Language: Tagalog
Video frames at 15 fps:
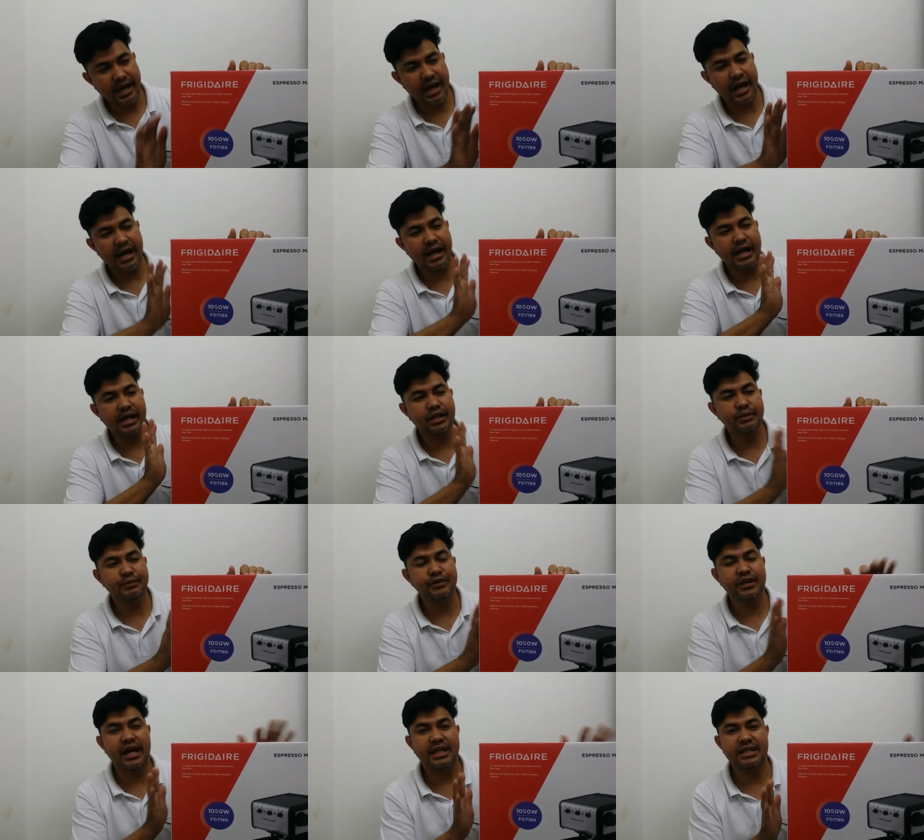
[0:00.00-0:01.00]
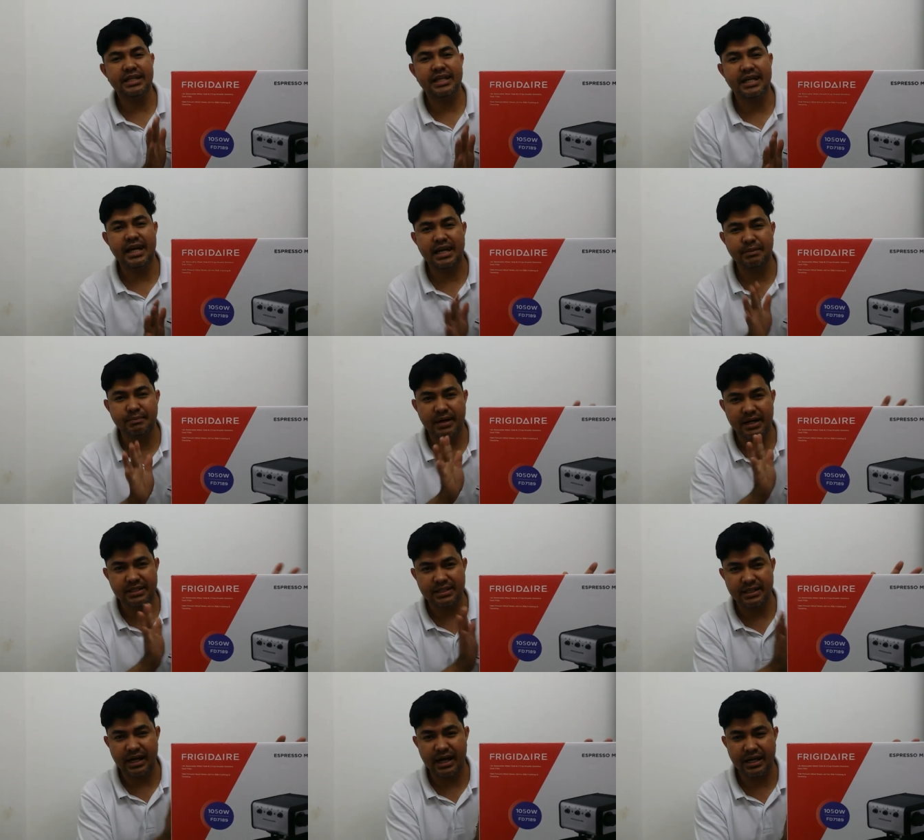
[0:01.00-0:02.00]
Uh, ito po yung ating
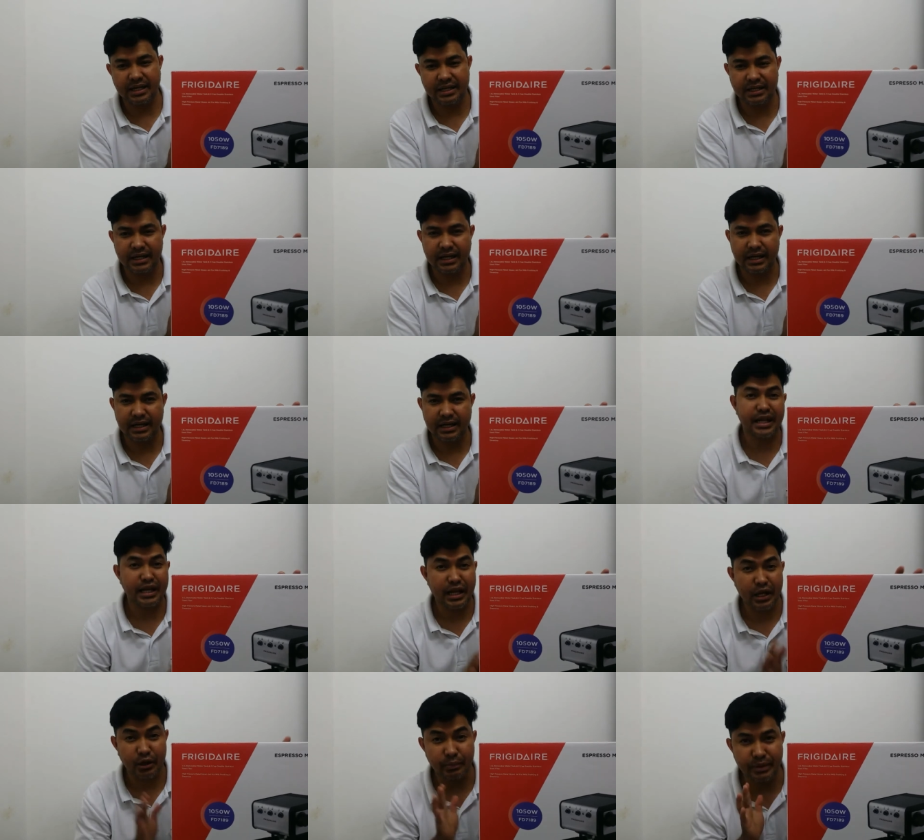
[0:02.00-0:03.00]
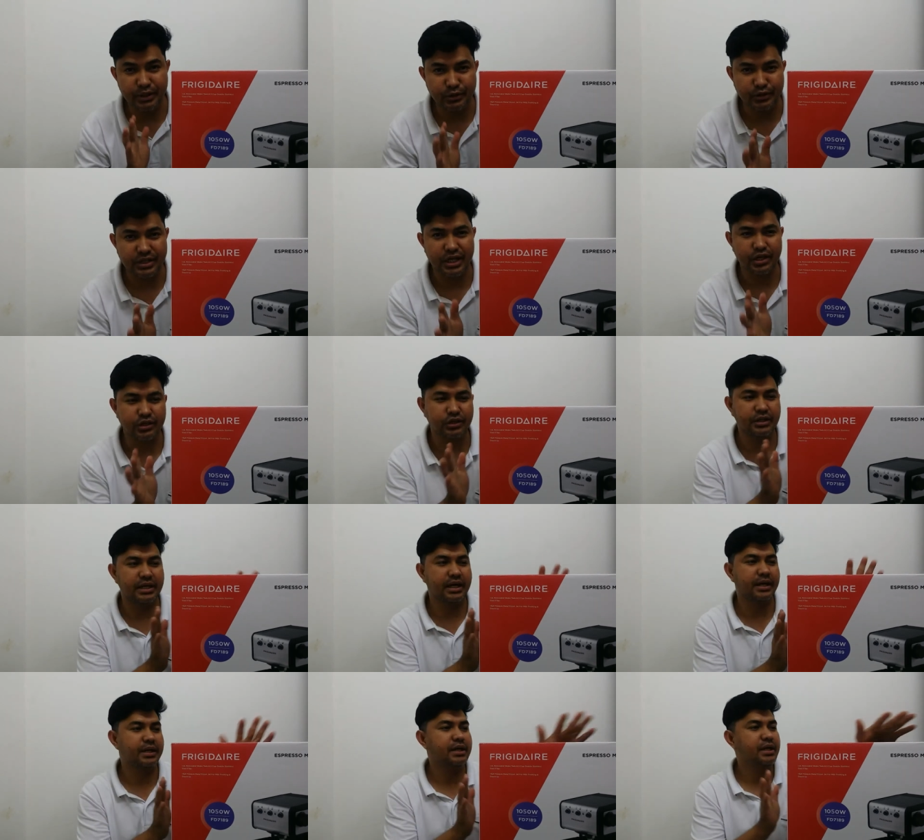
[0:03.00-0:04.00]
i-unbox ay uh, recommend ko sa inyo
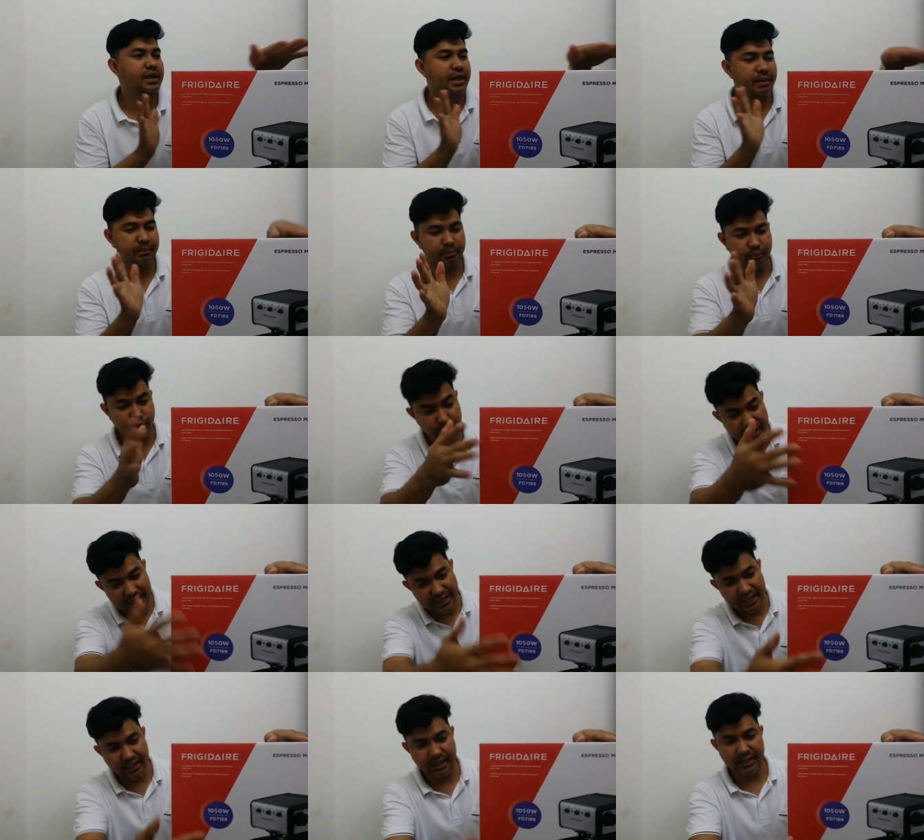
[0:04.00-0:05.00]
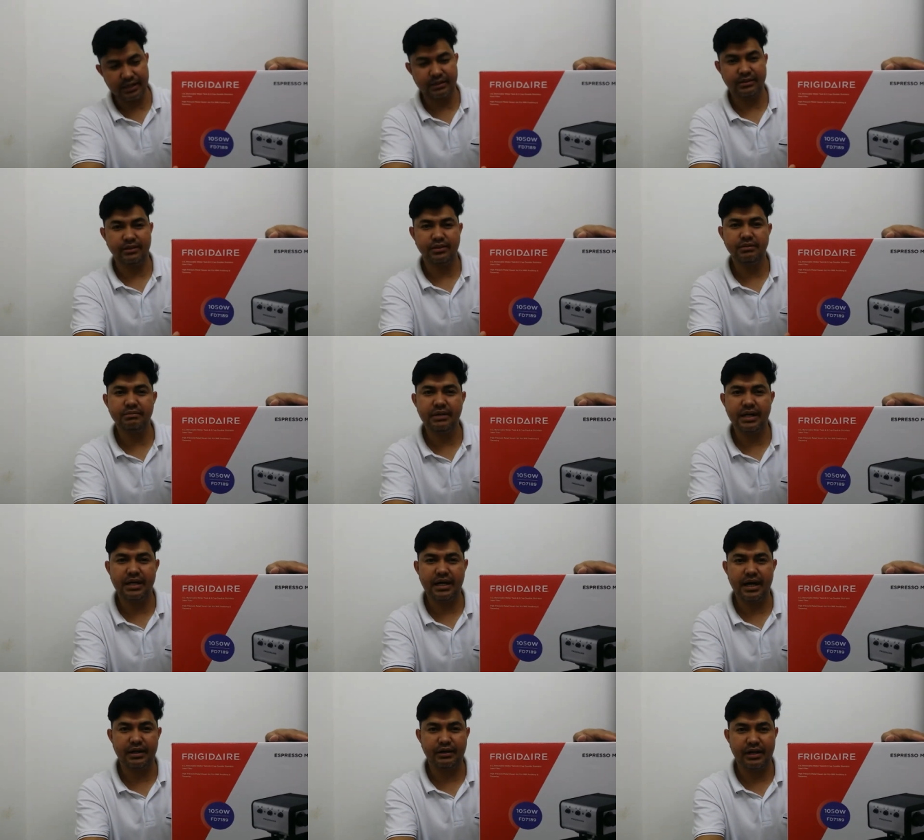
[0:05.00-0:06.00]
na bumili ng ganito, yung mga
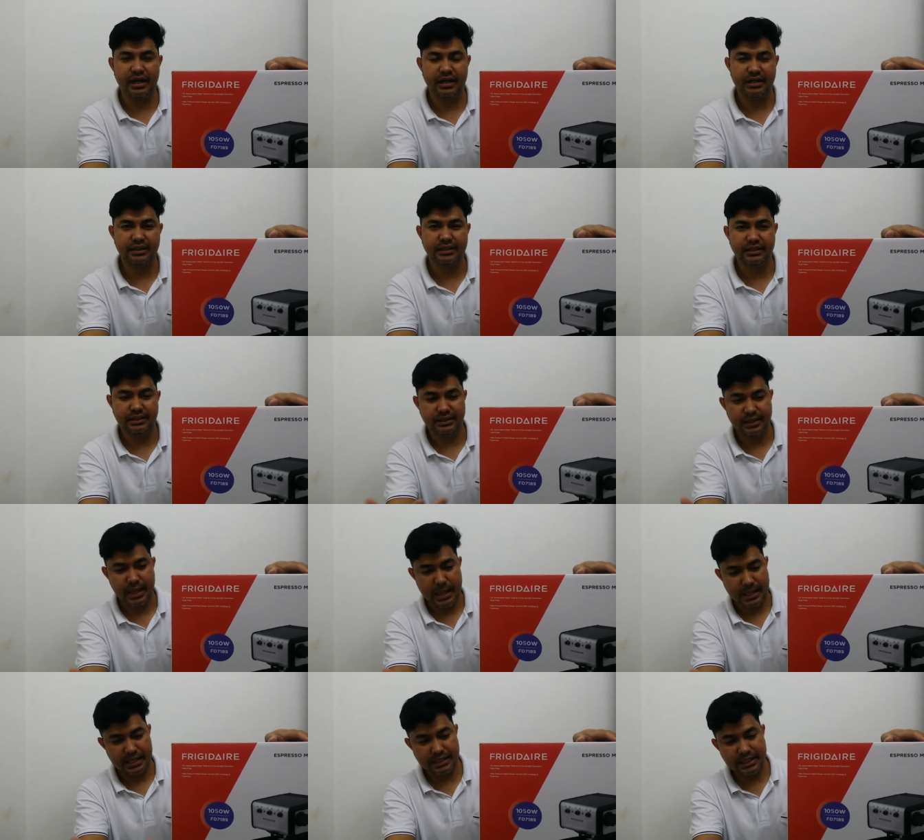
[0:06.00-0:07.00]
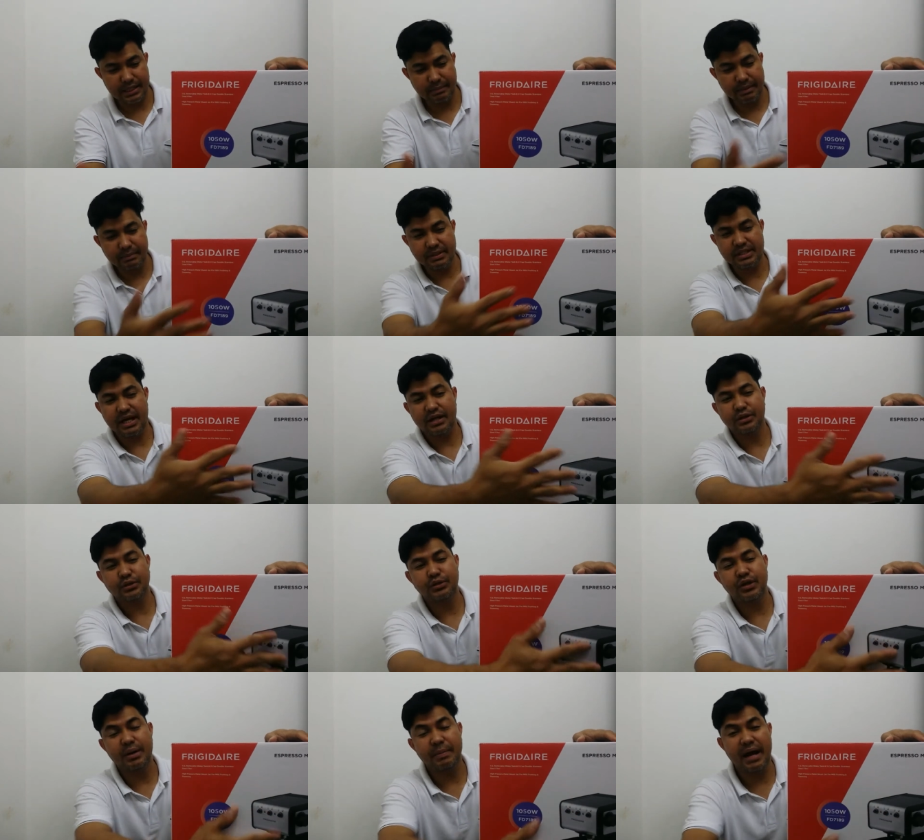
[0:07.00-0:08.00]
ano lang, hindi naman masyado
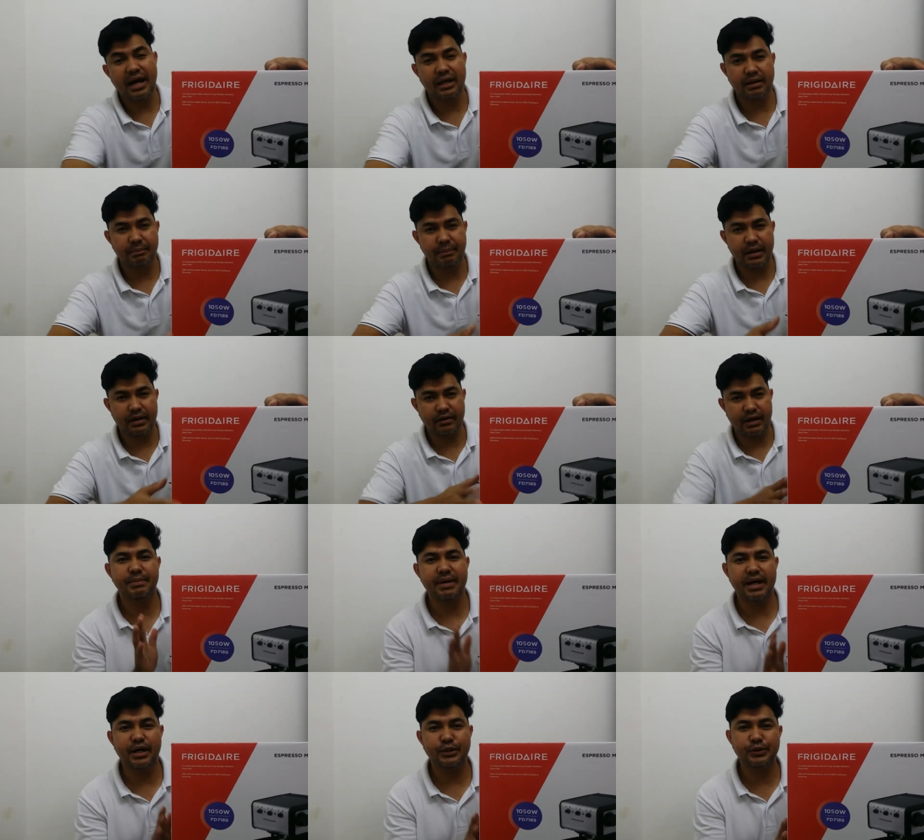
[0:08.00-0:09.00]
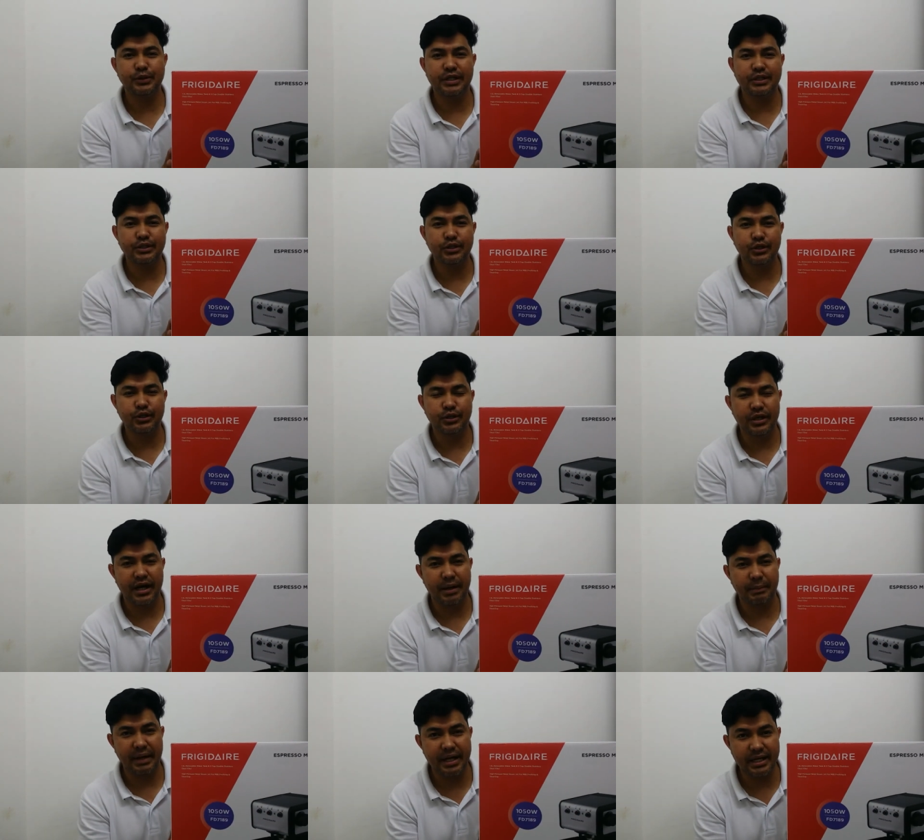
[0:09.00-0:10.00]
tong kamahalan pero ay mga katulad kong
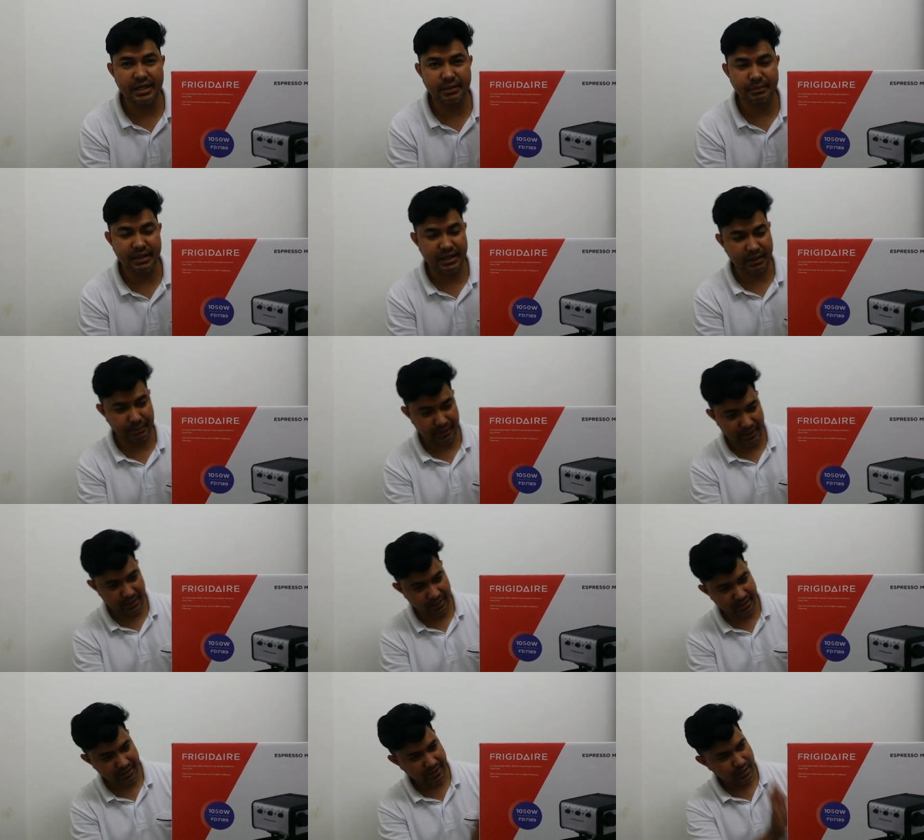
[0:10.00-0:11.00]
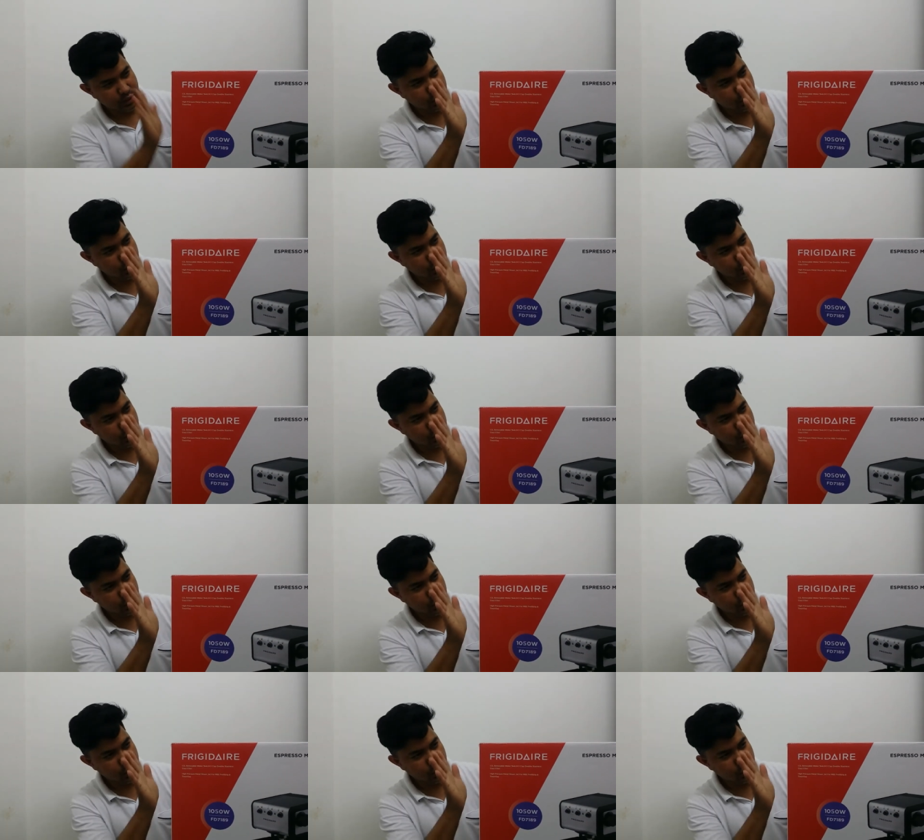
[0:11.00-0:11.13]
uh, mahilig magkape